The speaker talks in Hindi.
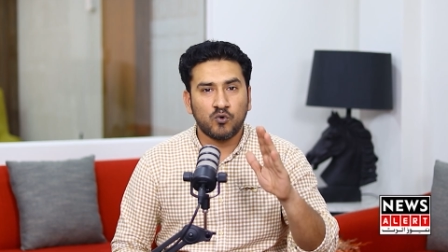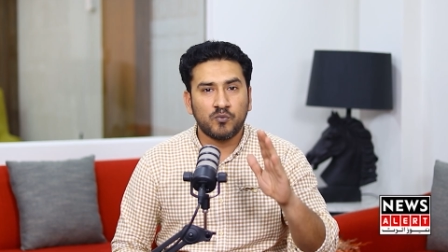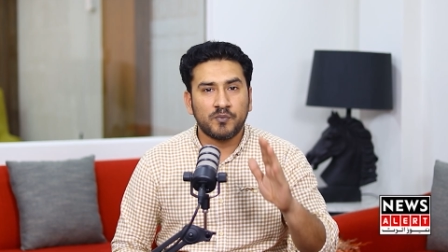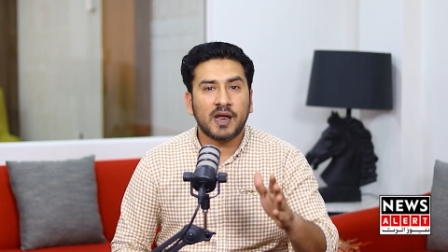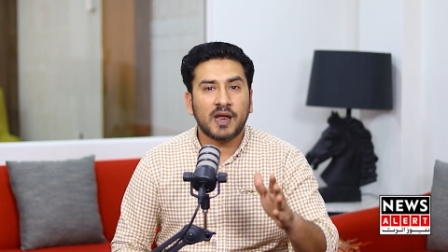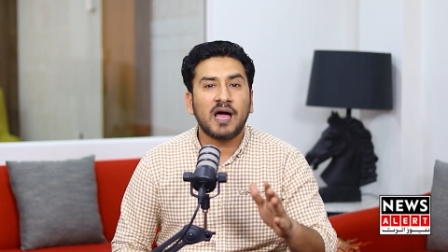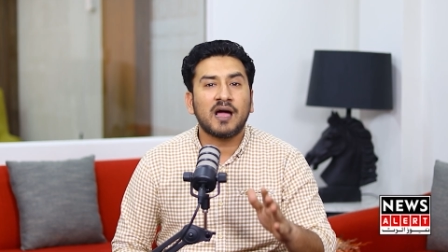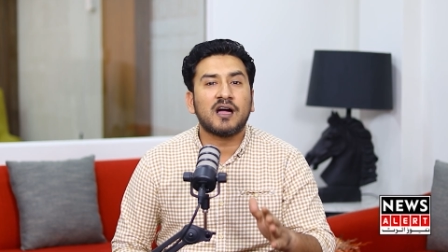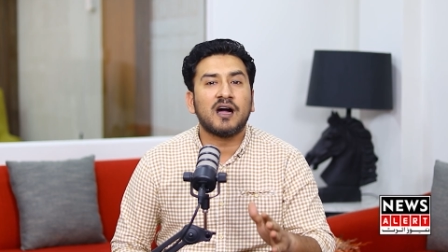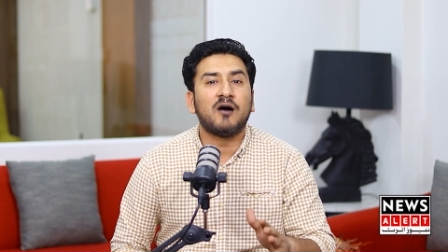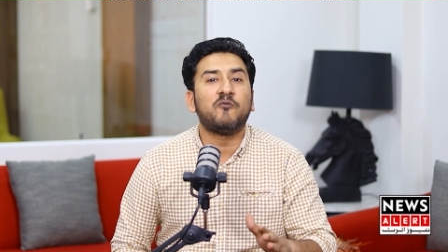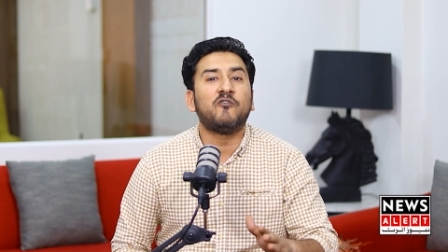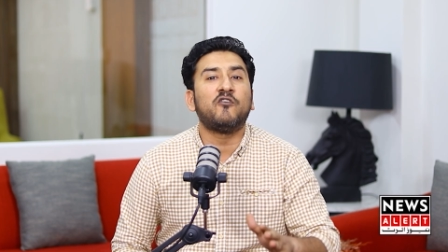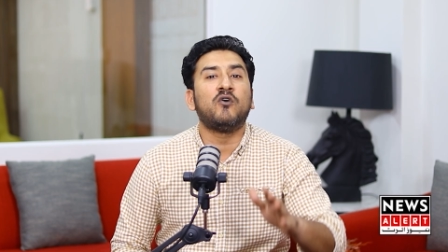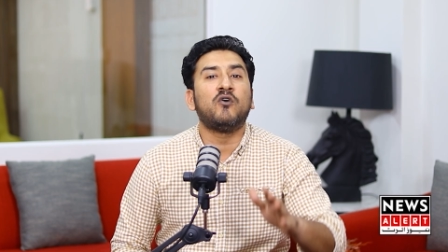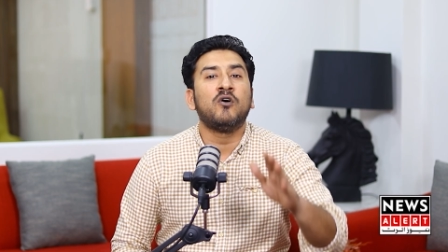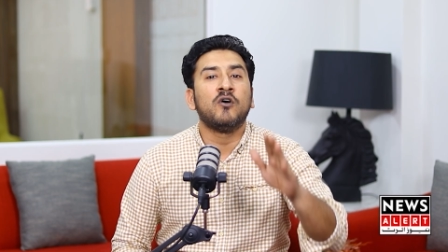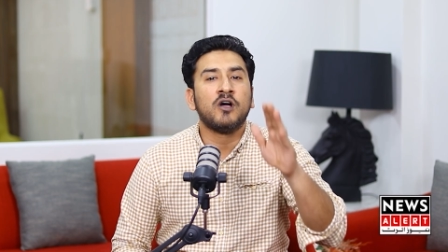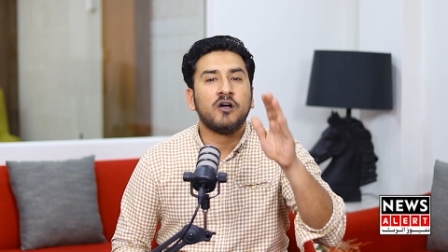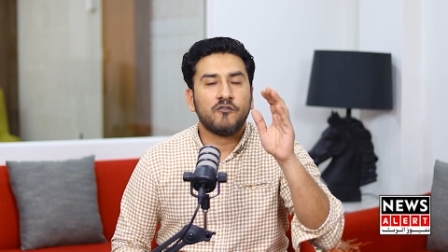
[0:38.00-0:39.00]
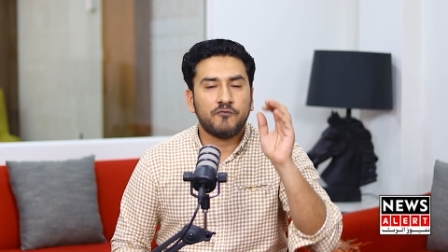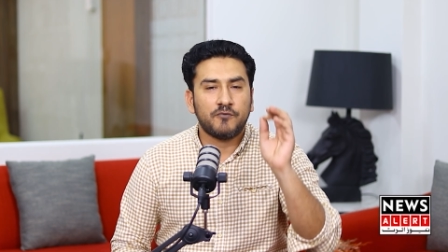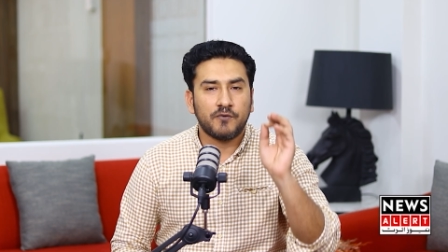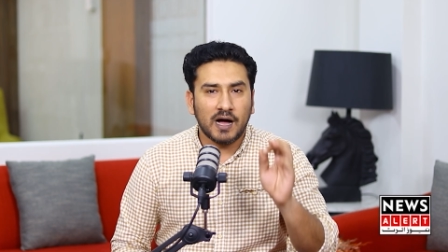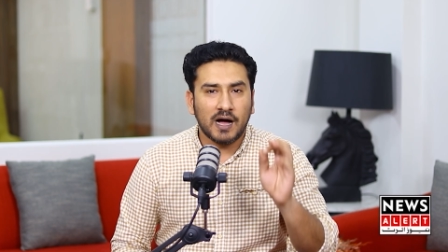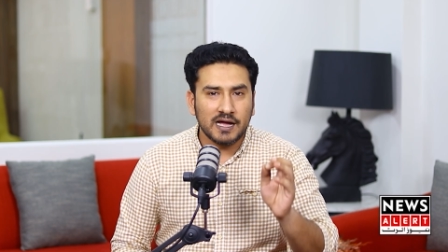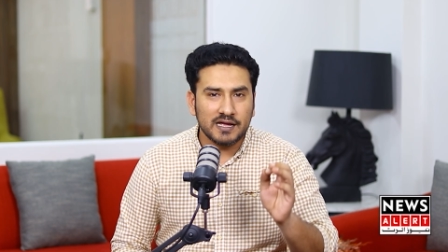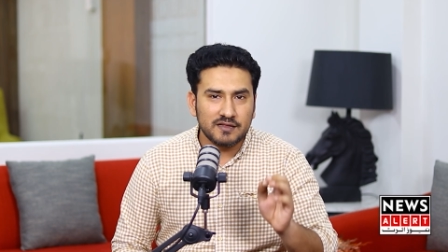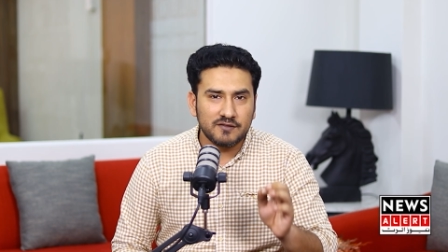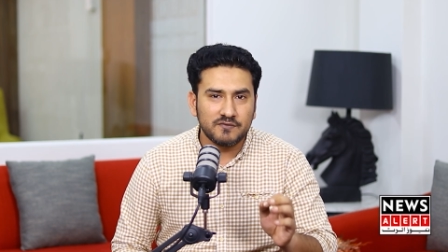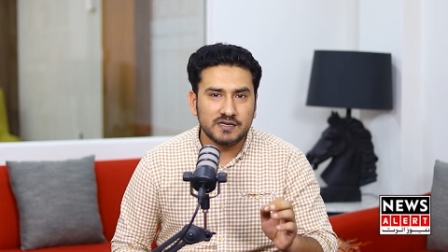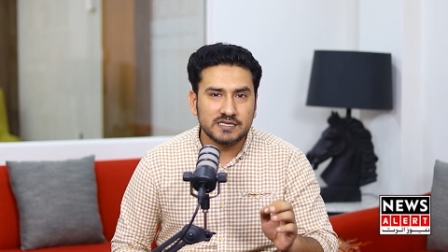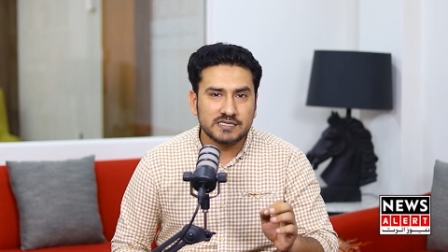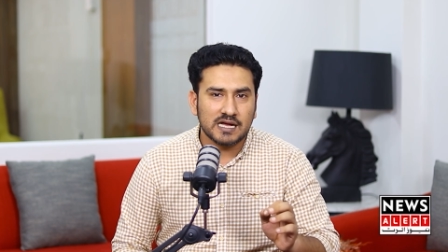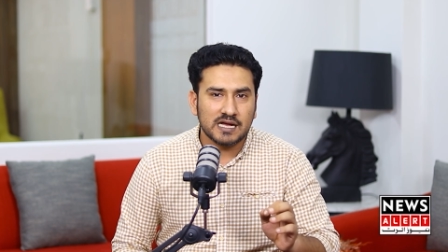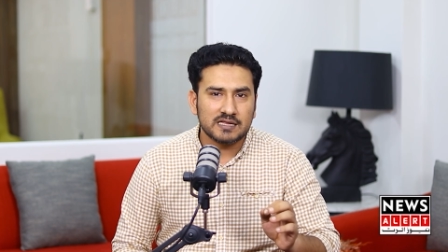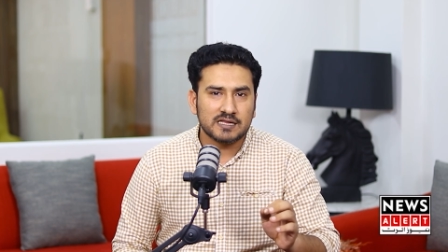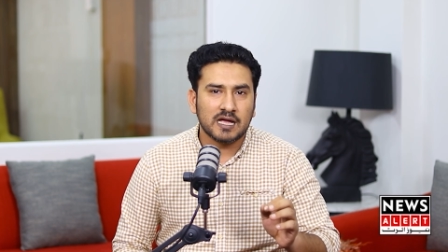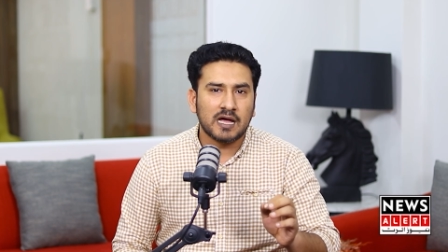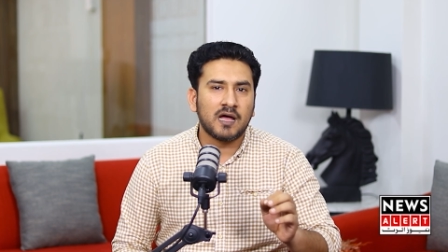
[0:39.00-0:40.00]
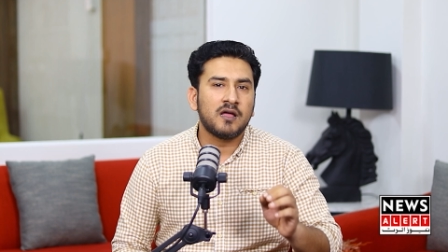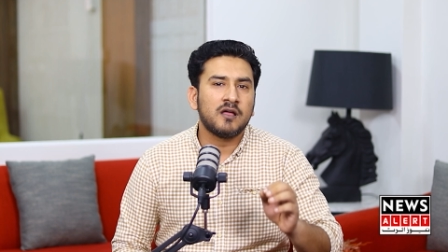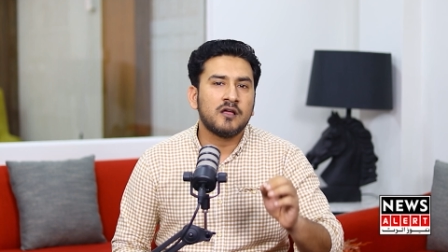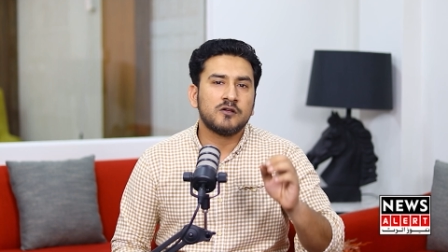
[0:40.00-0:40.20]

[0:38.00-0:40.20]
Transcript: उम्र का वो वाहिद वीज़ा था